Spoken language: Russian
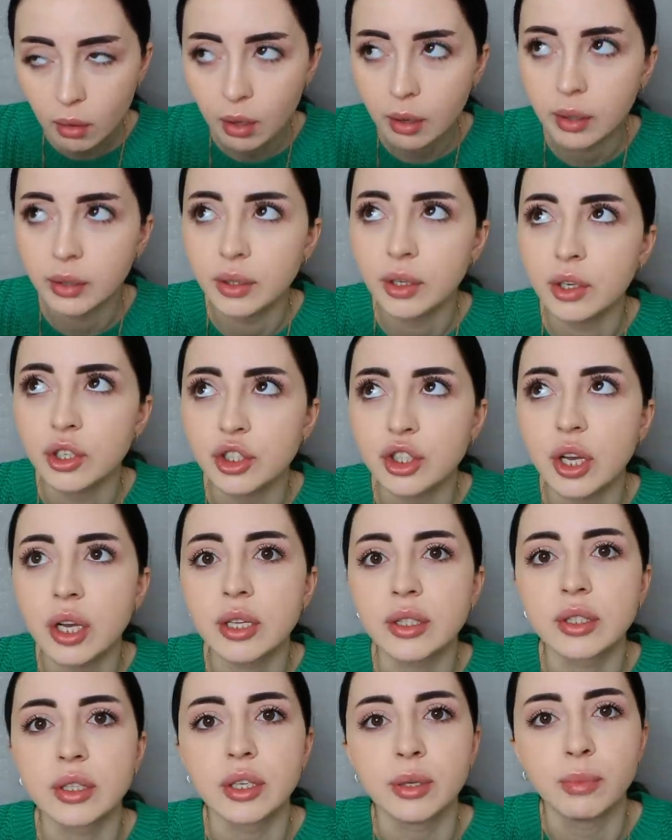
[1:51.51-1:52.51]
когда
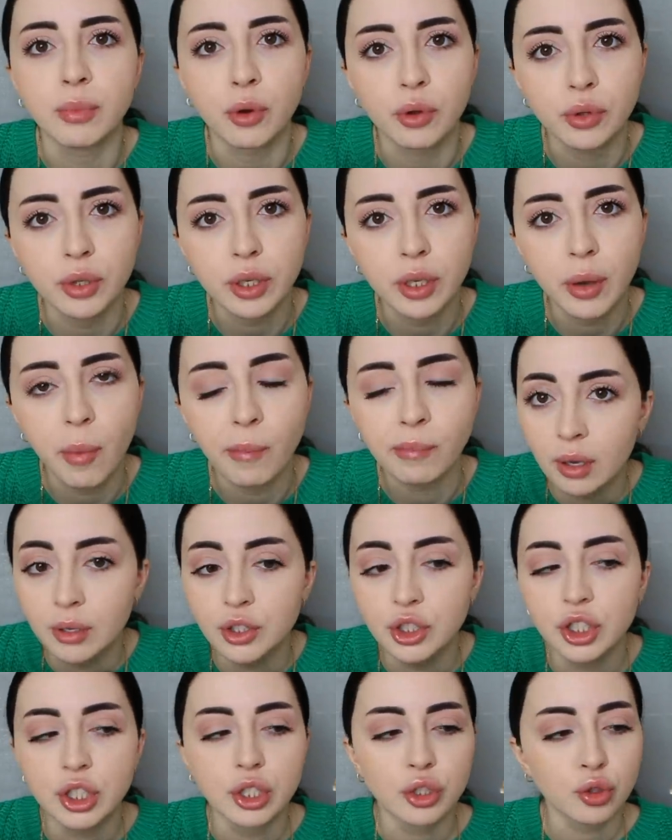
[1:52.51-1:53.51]
рождается ребенок.
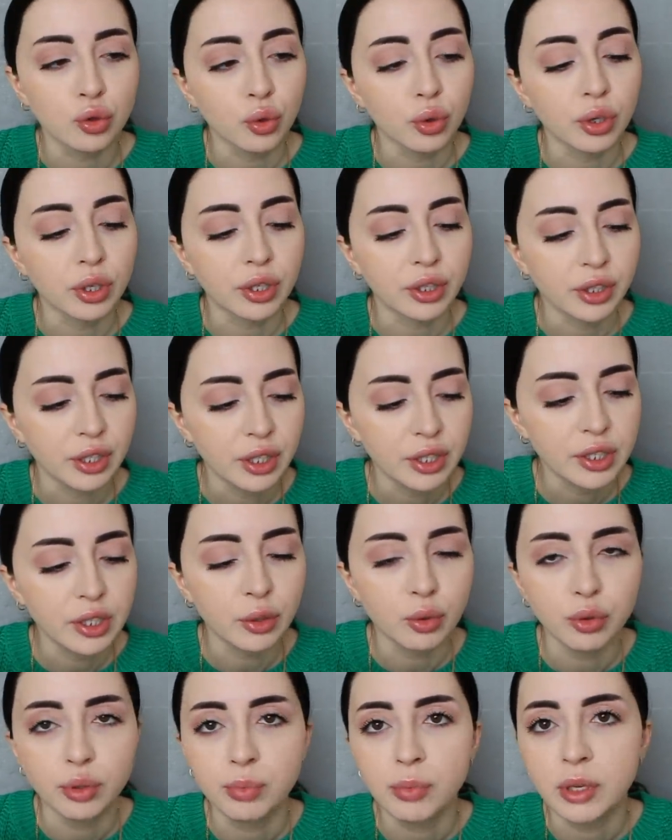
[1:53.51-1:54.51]
Через 40 дней
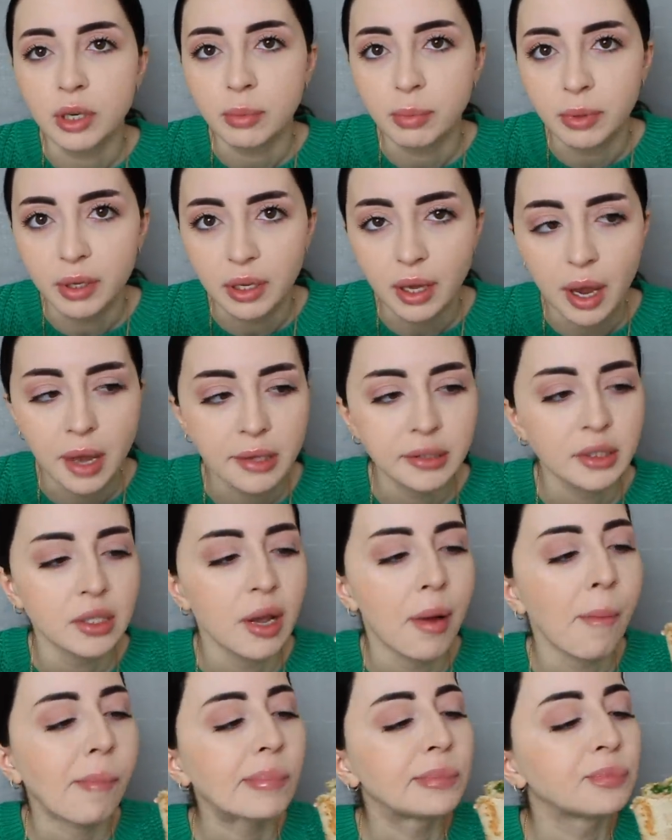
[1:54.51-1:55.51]
делают
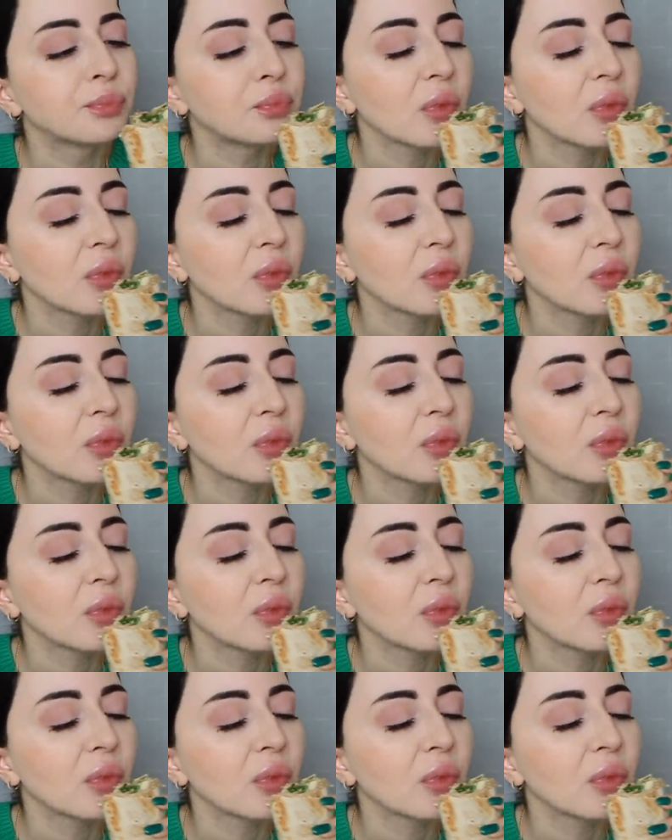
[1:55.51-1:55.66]
мероприятие.